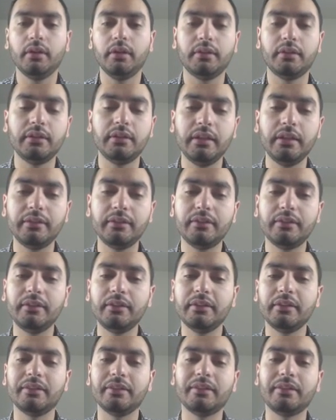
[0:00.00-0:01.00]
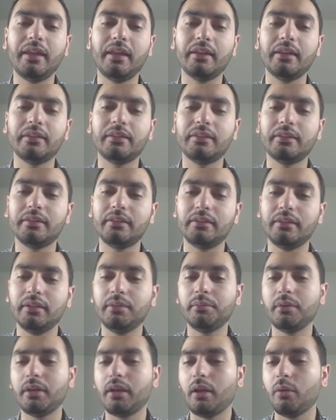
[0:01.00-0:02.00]
2 س زائد ستة
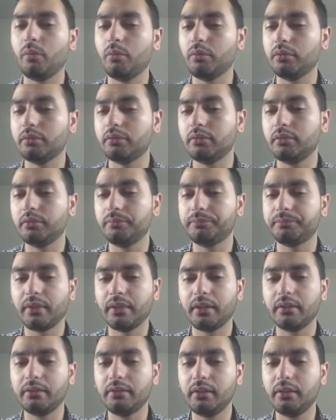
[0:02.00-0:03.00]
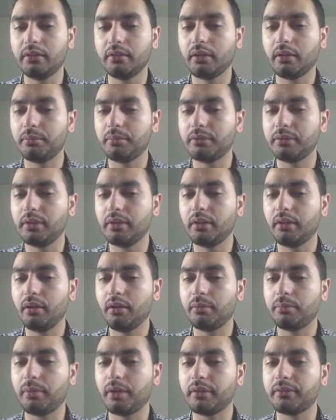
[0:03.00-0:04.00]
بدنا نعوض اتنين ضرب 2
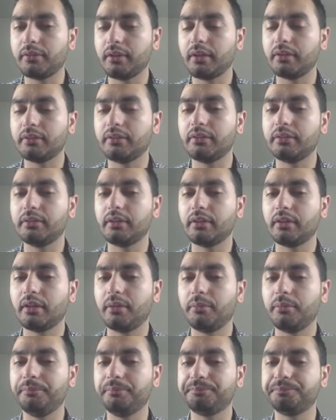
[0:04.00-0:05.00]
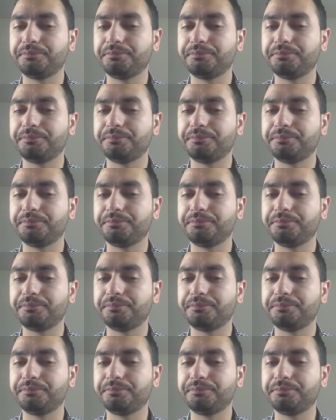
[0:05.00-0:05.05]
أربعة زائد ستة كم